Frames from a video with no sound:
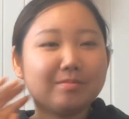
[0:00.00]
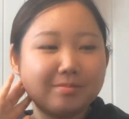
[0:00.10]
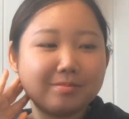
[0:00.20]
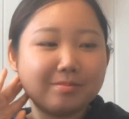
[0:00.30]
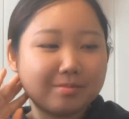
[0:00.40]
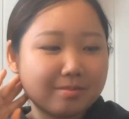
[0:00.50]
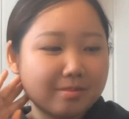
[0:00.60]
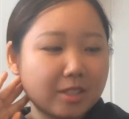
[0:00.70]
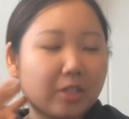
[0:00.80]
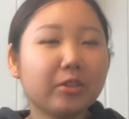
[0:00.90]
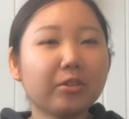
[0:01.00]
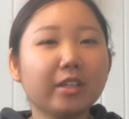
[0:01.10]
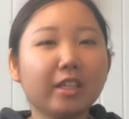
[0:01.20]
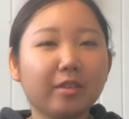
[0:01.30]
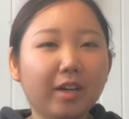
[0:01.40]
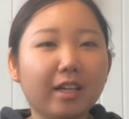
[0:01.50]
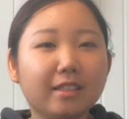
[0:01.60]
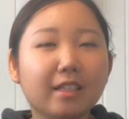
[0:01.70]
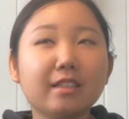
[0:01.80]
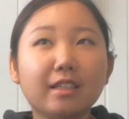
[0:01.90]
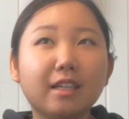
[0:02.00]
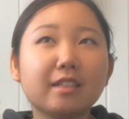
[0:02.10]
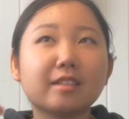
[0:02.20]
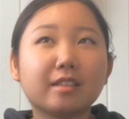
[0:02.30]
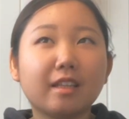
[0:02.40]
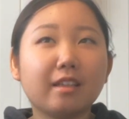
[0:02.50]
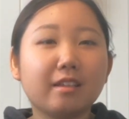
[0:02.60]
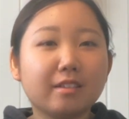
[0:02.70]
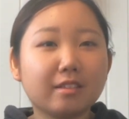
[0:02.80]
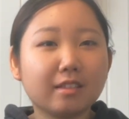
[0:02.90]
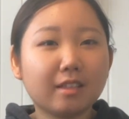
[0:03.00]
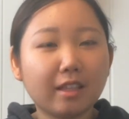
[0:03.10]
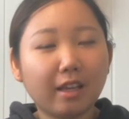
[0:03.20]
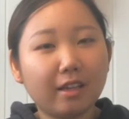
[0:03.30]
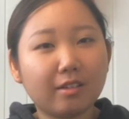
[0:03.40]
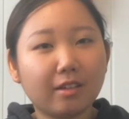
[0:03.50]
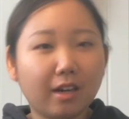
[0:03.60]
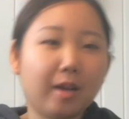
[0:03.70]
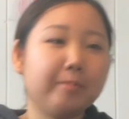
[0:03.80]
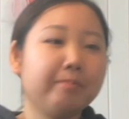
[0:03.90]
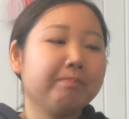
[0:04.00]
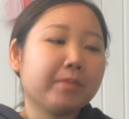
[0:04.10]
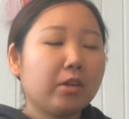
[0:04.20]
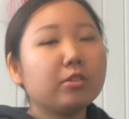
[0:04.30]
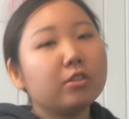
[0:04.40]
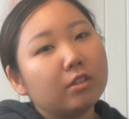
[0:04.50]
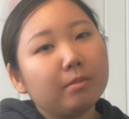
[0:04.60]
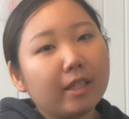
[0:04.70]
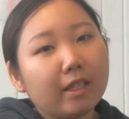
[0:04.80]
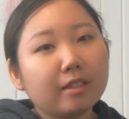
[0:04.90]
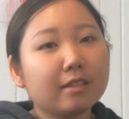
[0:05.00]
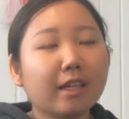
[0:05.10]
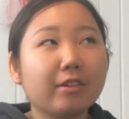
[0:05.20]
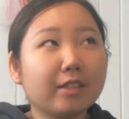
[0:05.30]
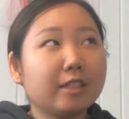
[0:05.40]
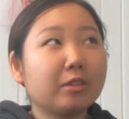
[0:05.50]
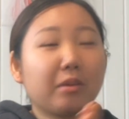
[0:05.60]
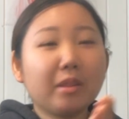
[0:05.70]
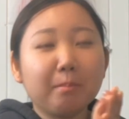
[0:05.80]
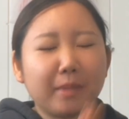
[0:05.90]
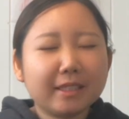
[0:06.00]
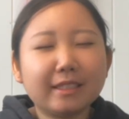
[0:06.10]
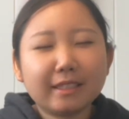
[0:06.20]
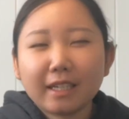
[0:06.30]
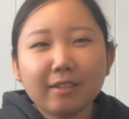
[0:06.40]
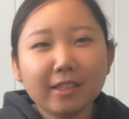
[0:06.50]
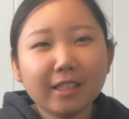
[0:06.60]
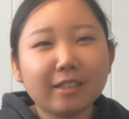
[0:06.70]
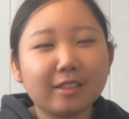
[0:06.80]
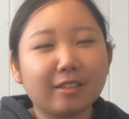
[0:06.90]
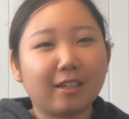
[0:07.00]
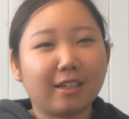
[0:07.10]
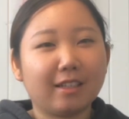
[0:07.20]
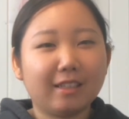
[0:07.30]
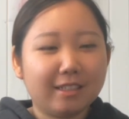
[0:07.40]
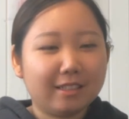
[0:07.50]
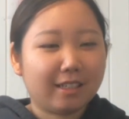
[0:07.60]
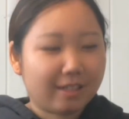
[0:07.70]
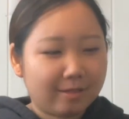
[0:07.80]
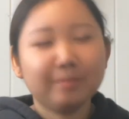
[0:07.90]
ううんそういうとこ行けば全然安く手に服手に入るからおすすめですなんか私そこでめっちゃ可愛い靴とか買ったりしたから